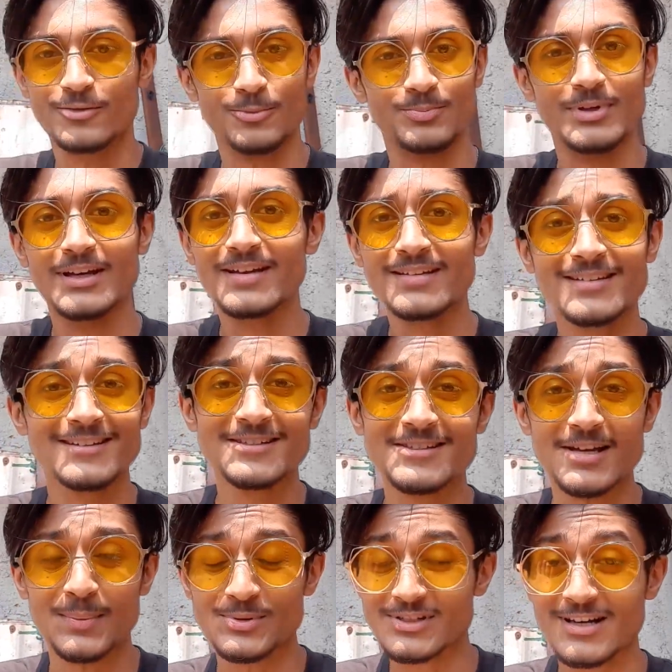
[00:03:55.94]
তো প্লিজ
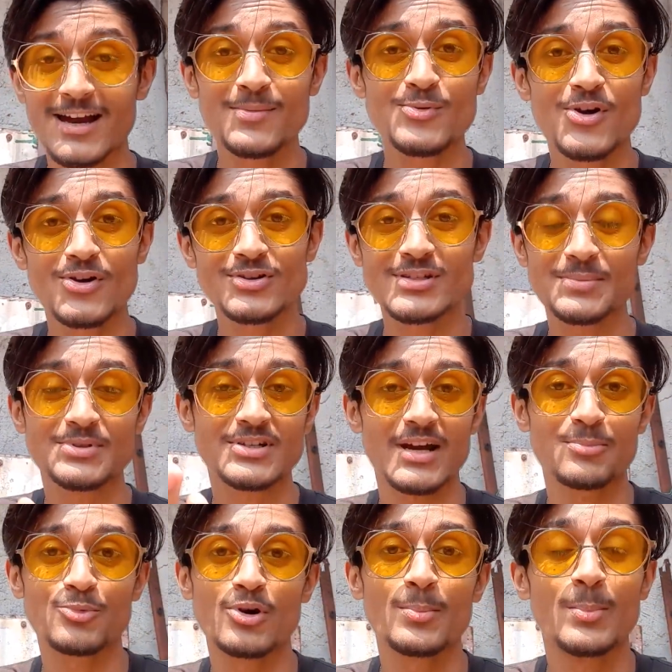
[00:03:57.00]
সাবস্ক্রাইব করো
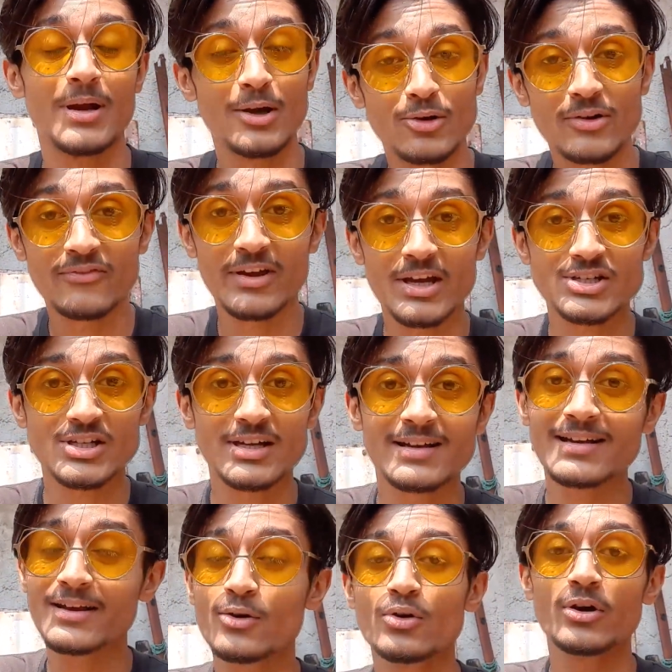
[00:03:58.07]
সাবস্ক্রাইব করে বেল নোটিফিকেশানে
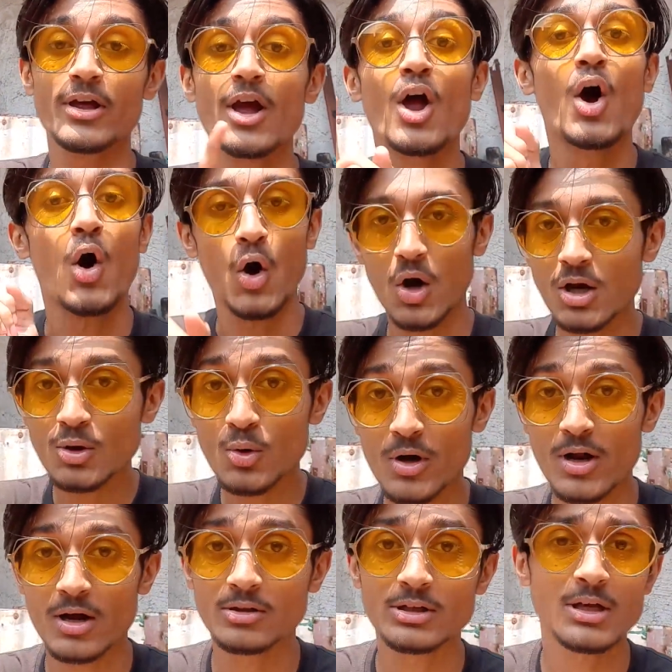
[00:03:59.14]
ক্লিক করে অল করে
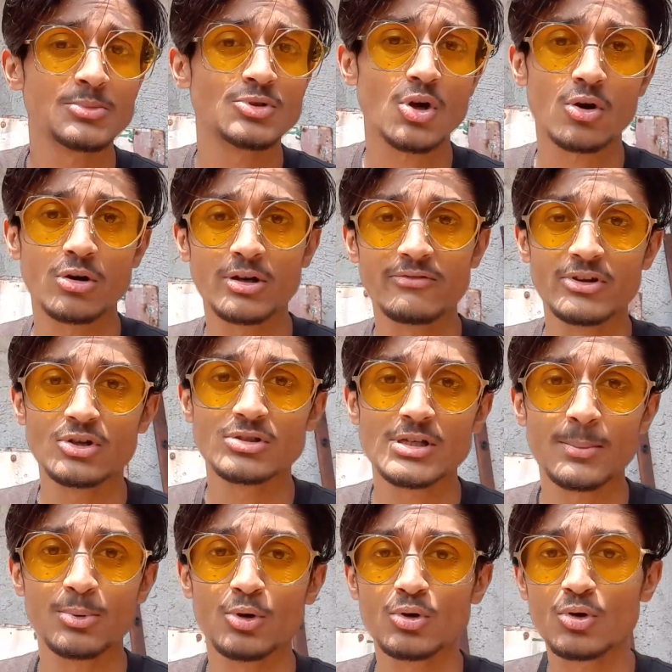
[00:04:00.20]
রাখো আমি যখনই ভিডিওস
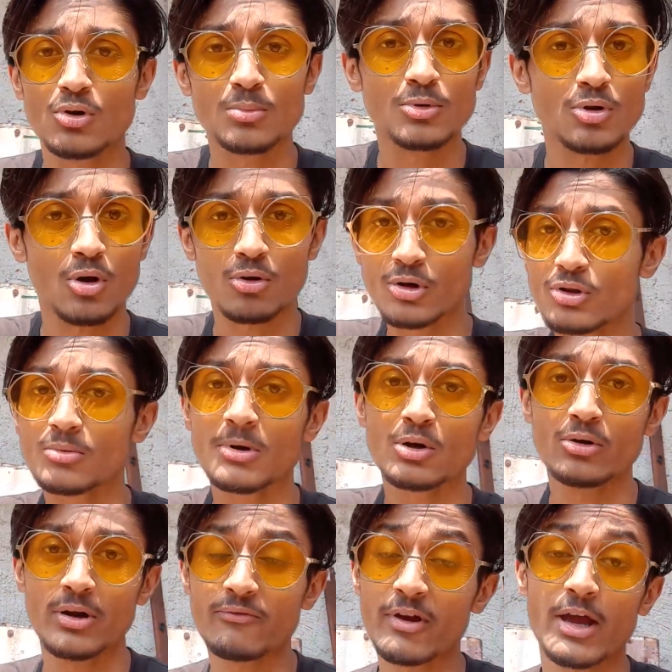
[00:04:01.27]
আপলোড করবো তখনই তোমরা
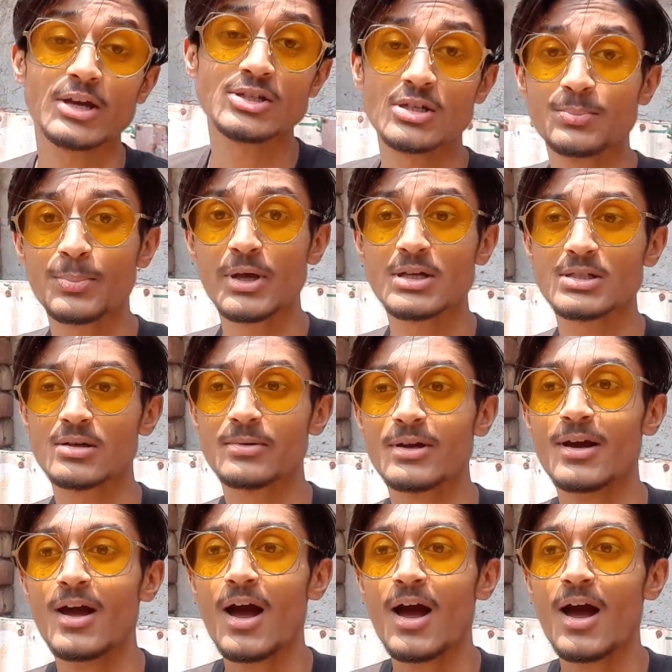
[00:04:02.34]
নোটিফিকেশন পেয়ে যাবে